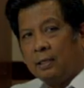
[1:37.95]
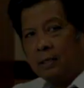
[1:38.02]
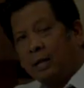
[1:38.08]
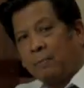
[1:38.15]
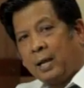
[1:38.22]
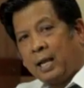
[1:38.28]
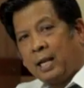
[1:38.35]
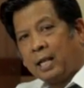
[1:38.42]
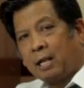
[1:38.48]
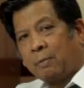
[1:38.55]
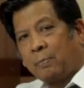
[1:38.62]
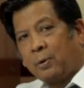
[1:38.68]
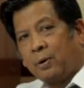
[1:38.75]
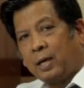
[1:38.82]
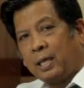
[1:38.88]
Ang mahalaga
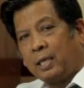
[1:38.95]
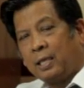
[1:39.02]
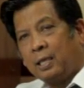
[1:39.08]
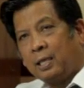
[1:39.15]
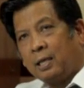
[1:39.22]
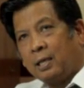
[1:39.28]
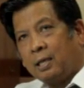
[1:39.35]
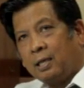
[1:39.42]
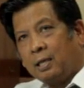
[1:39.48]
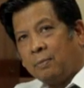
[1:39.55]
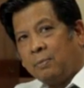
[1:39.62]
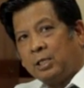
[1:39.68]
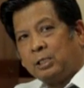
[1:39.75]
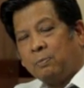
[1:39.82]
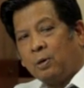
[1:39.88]
po ay
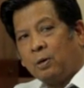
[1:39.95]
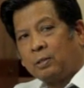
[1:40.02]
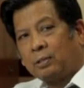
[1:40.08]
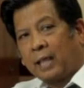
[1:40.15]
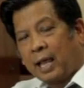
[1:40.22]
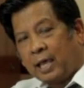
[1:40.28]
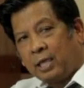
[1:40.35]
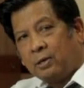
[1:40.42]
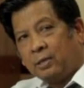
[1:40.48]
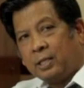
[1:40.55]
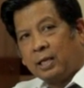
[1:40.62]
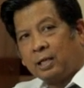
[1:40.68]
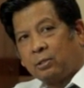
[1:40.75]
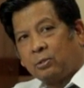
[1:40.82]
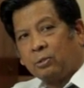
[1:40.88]
mismong tayo na
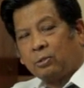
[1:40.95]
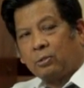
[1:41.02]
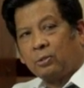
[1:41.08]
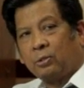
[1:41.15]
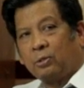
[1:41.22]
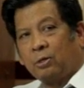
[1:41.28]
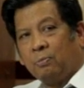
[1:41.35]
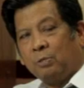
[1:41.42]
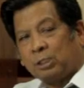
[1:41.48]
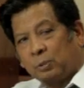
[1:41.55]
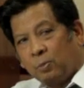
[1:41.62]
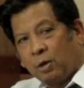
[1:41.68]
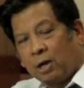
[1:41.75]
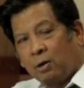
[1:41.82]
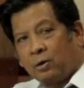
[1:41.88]
nagtuturo o
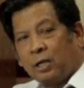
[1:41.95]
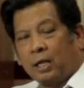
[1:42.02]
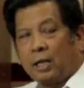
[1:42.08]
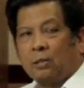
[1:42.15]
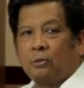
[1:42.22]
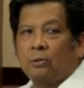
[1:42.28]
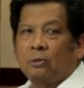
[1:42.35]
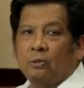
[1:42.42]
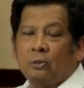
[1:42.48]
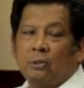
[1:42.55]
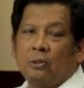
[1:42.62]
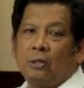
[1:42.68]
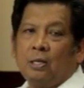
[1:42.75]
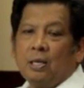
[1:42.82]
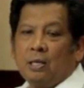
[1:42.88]
mismong ako na
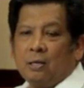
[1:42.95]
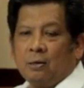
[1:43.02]
nagtuturo